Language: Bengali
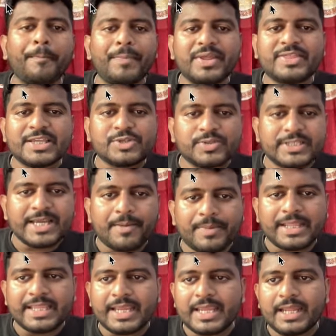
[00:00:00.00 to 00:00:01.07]
বেশি যদি আমরা
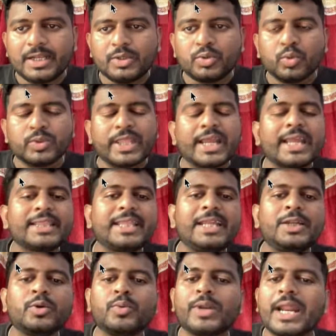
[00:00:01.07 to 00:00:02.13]
দেখি দু থেকে তিন
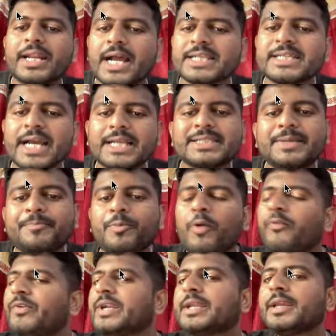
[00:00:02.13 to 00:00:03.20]
গুণের কাছাকাছি
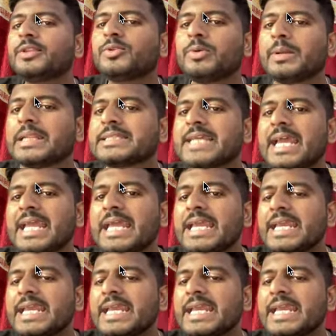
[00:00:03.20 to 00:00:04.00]
প্রফিট কিন্তু বলা যায়